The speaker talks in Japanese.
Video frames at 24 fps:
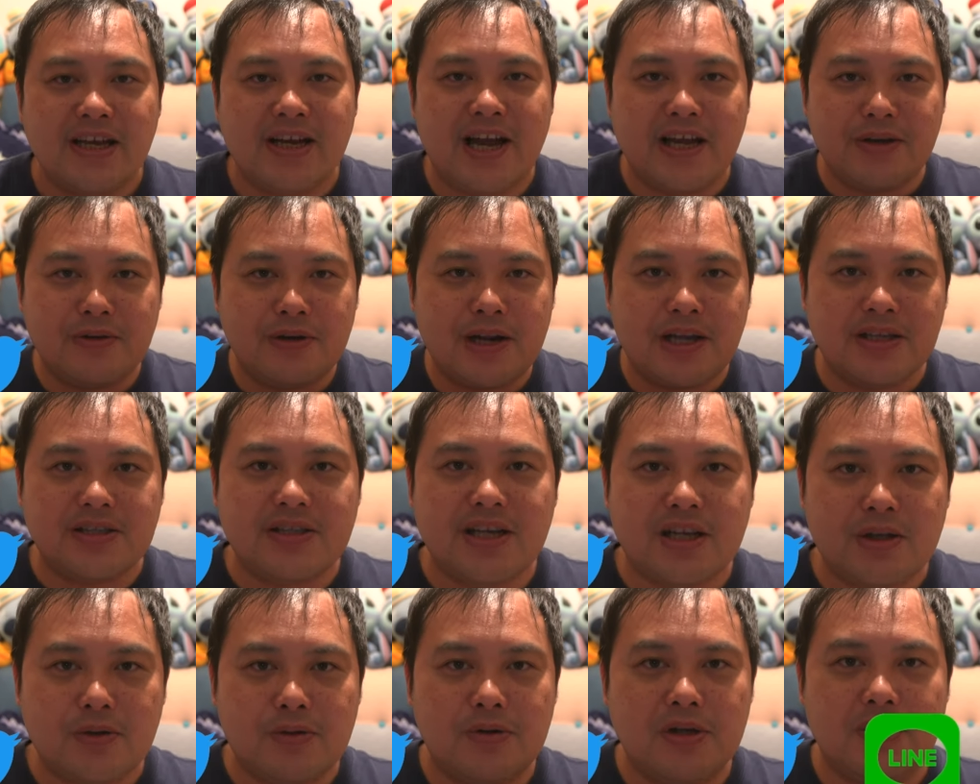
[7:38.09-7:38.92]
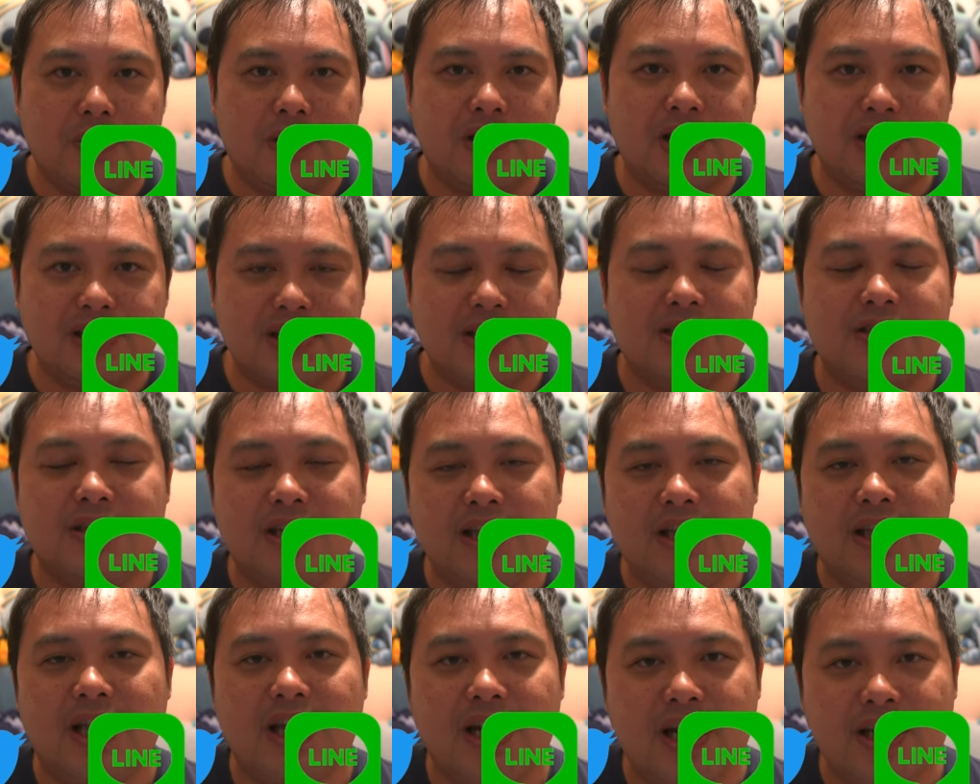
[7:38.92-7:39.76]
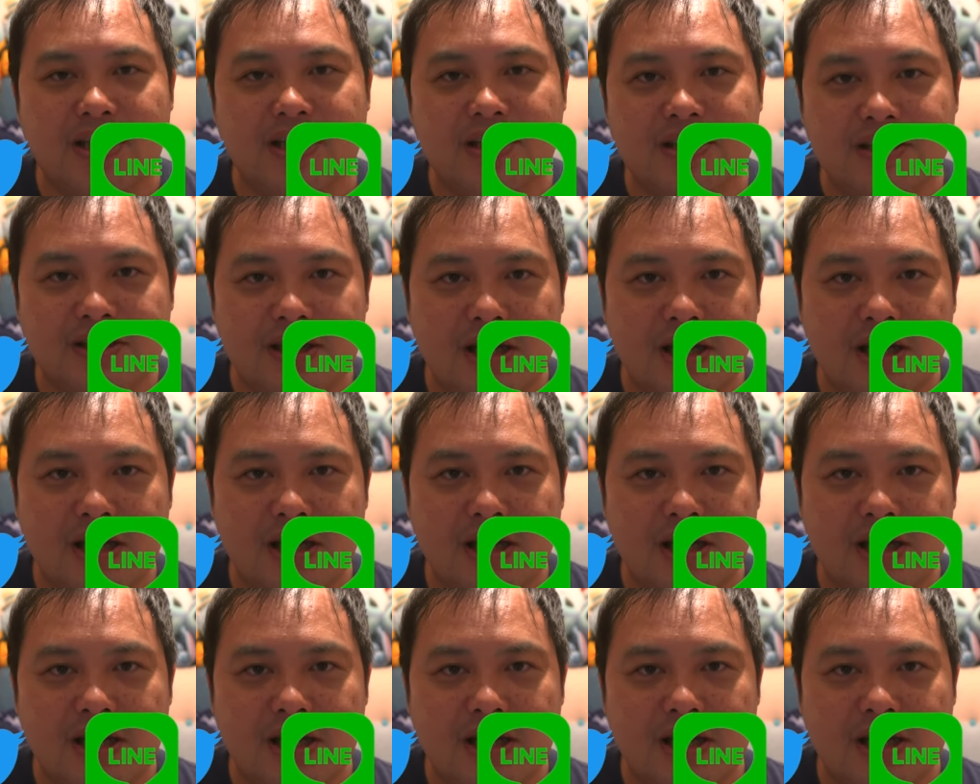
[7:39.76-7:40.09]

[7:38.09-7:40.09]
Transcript: 概要欄下の方に私、Twitter、LINE、